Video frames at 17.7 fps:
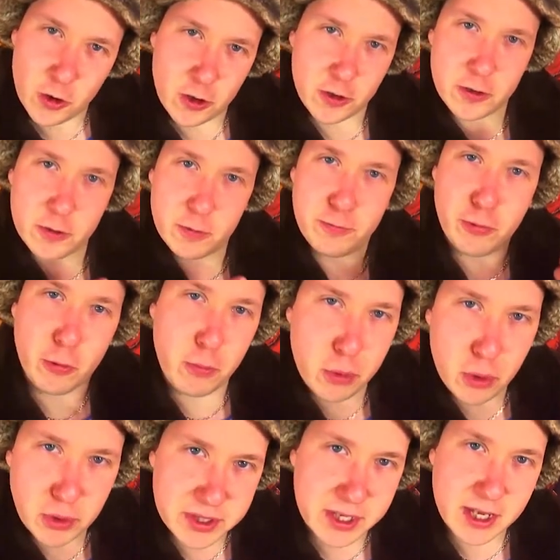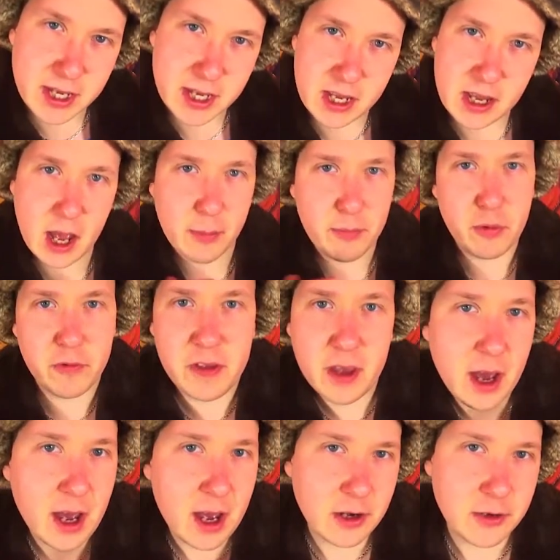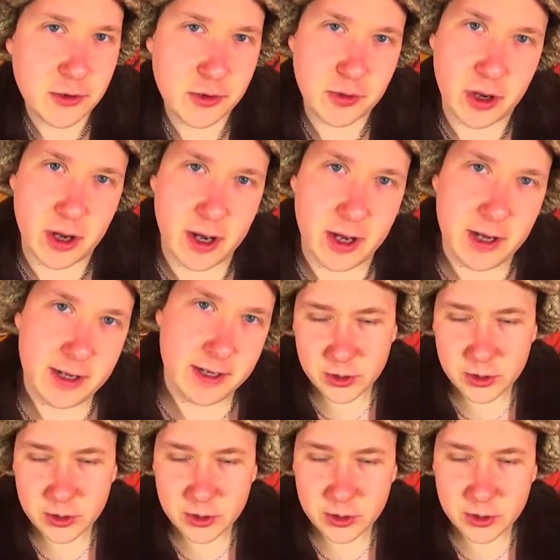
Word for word: euh, pour buzzer, un peu virales, tu vois.